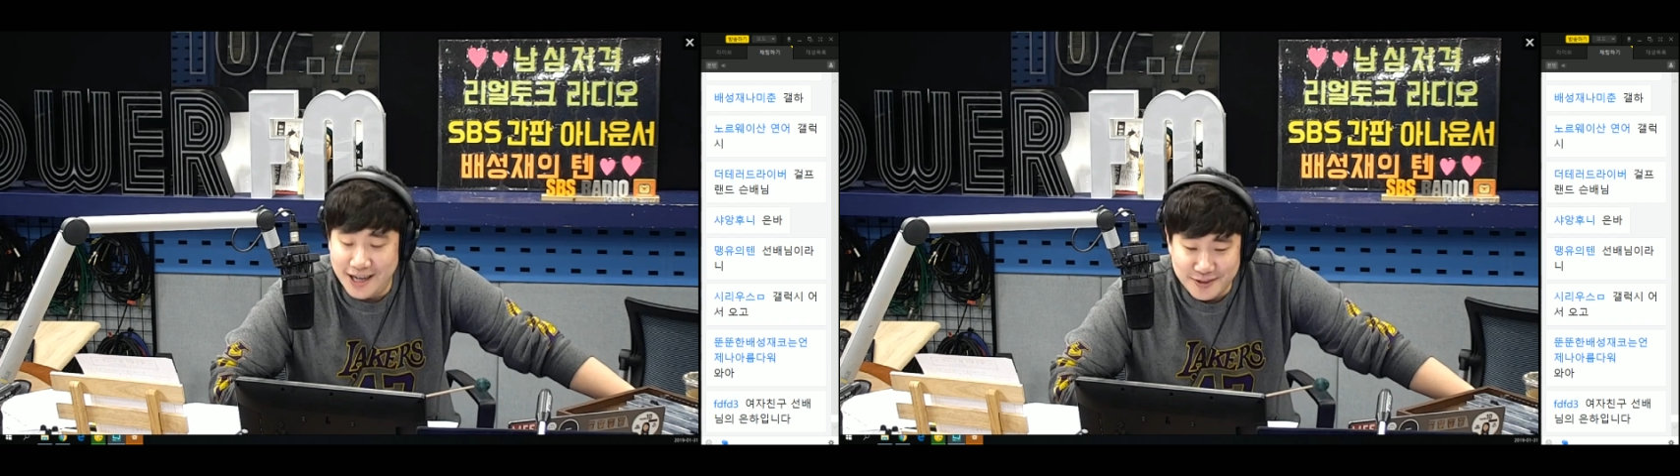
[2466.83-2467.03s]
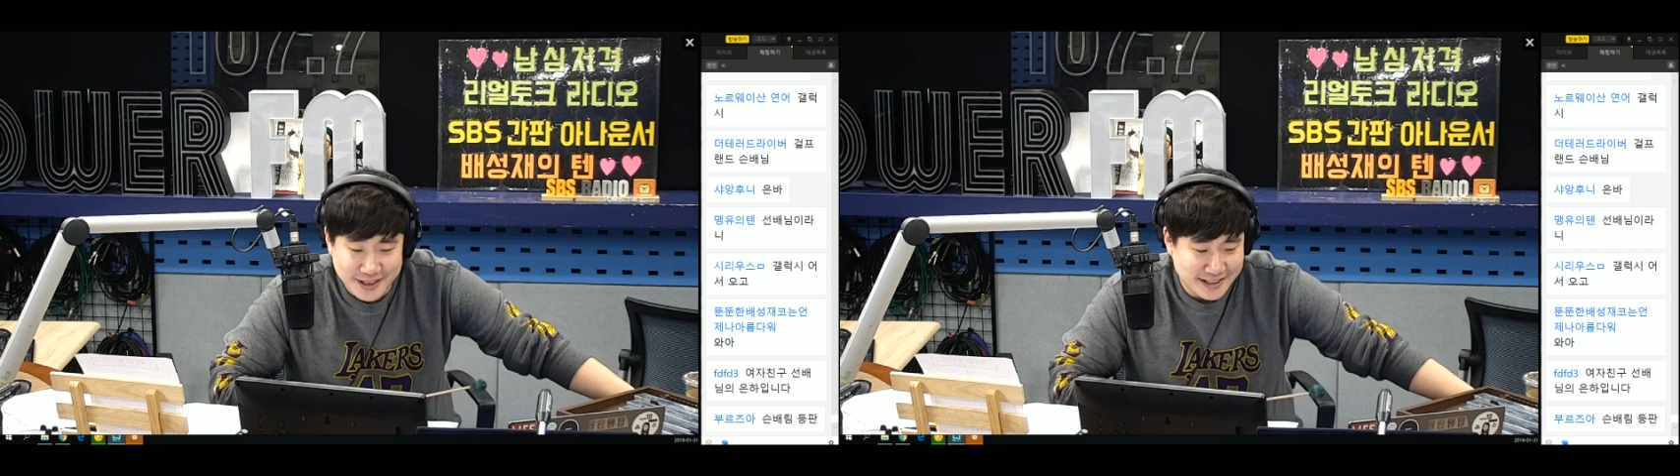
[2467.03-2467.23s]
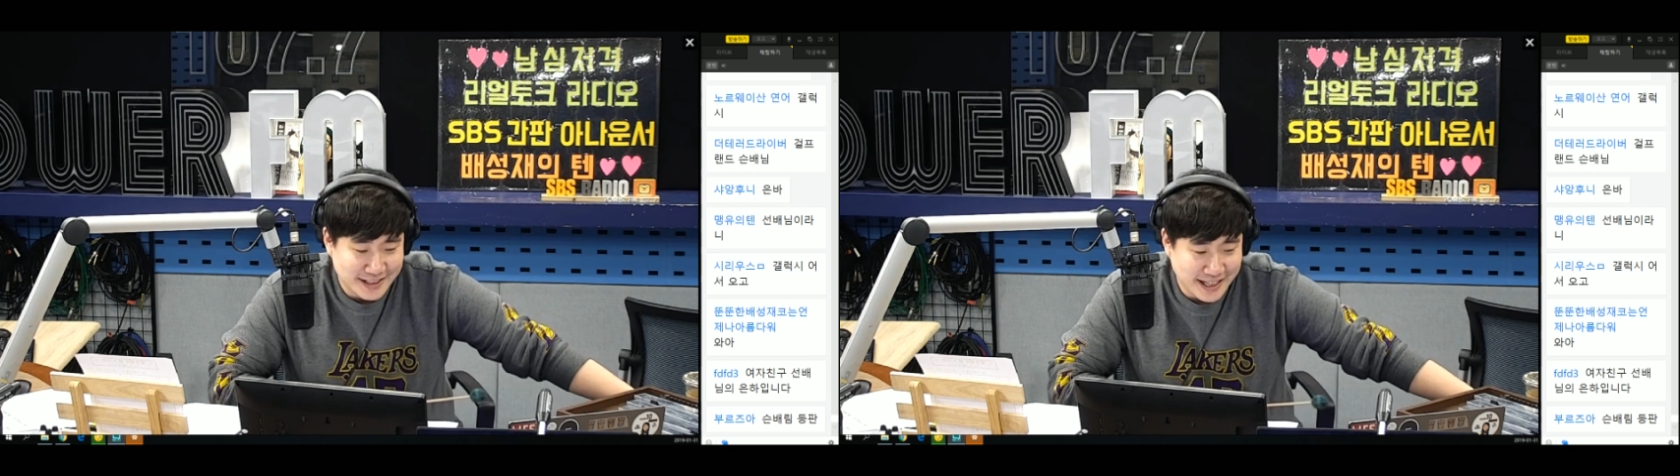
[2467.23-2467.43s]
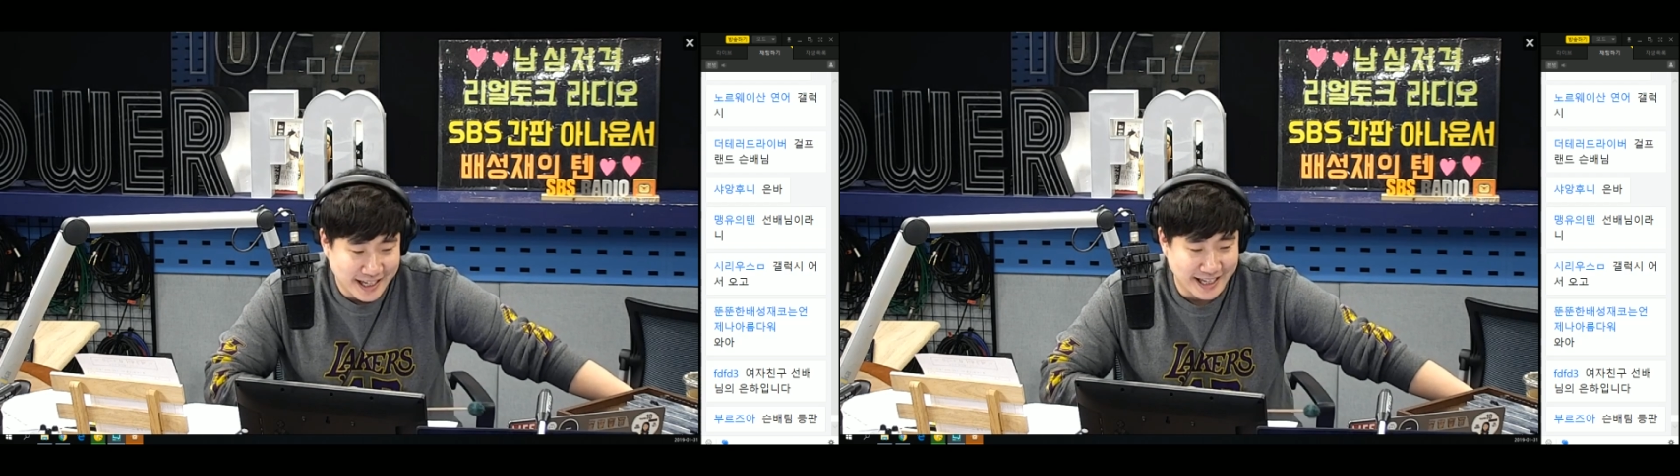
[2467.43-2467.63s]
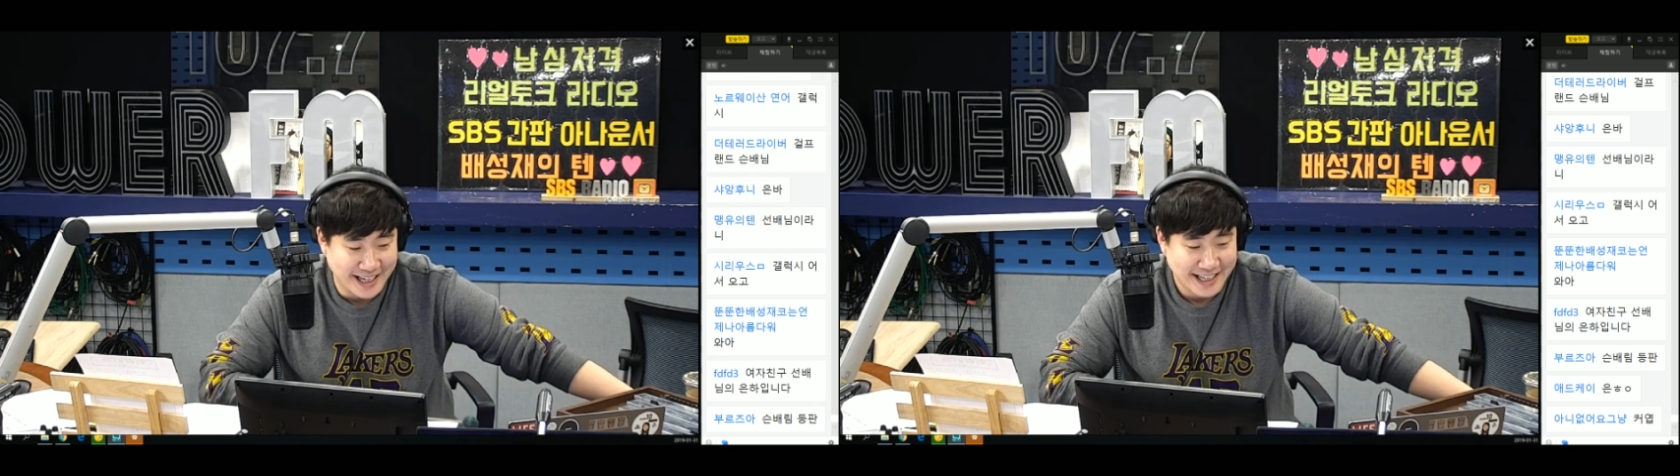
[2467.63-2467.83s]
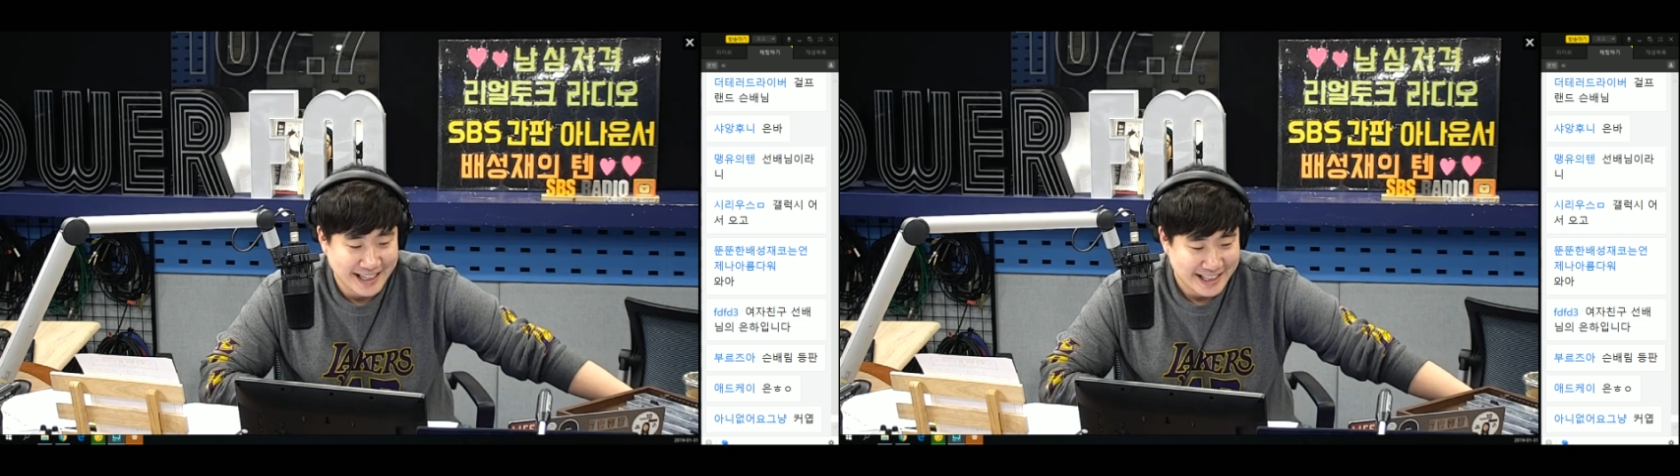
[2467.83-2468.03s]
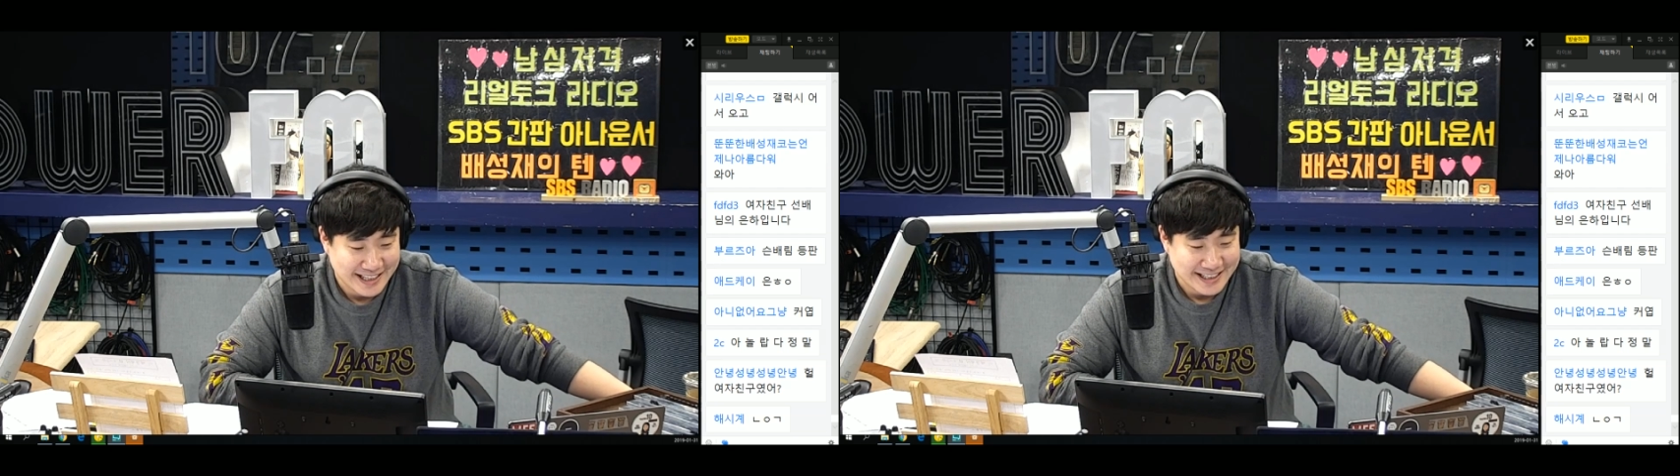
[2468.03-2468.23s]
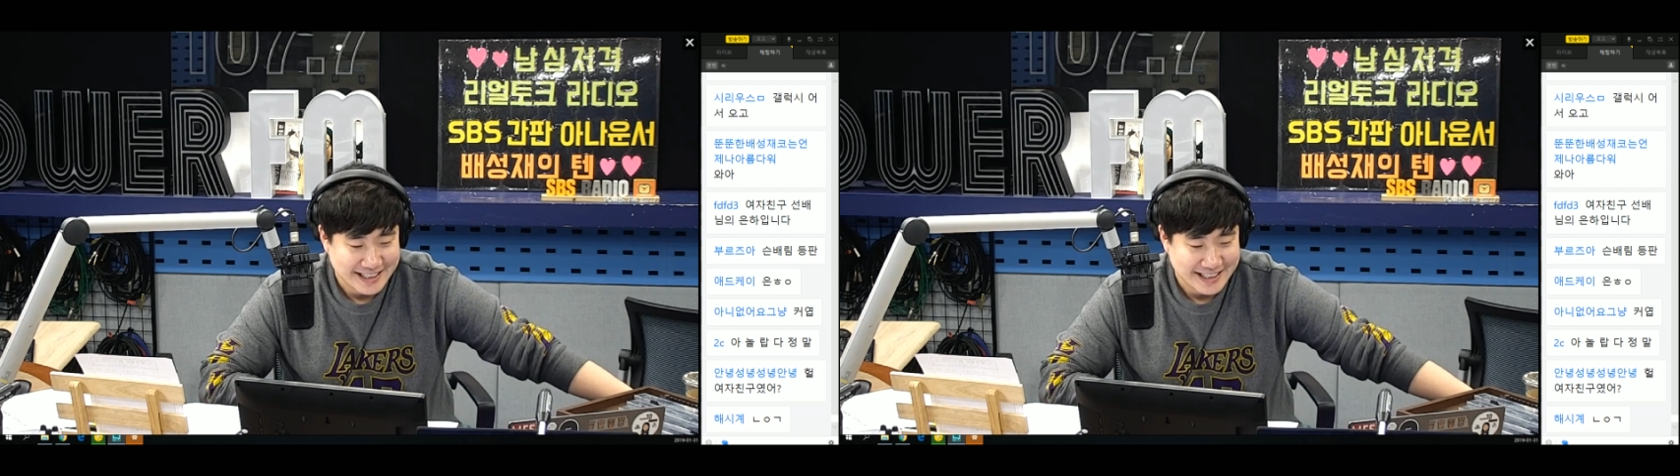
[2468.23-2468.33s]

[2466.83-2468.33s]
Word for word: 했는데 아, 네.